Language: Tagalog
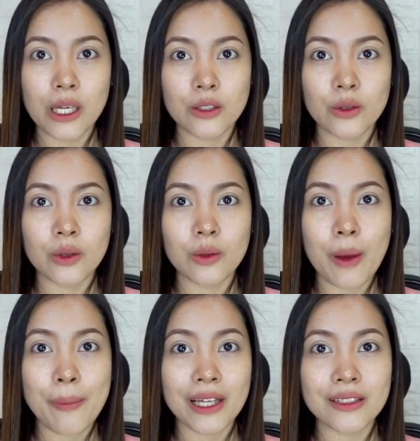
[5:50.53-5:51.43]
Pero,
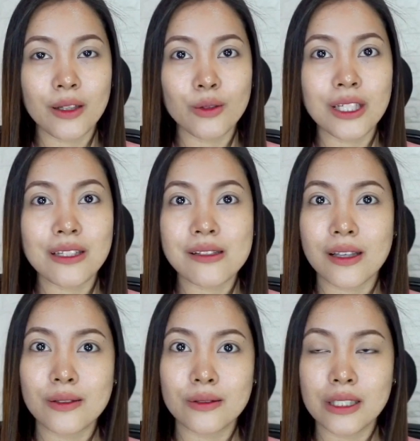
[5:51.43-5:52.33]
papakita ko na rin
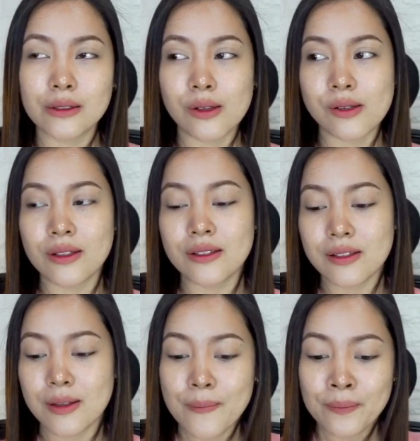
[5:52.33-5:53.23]
sa inyo dito since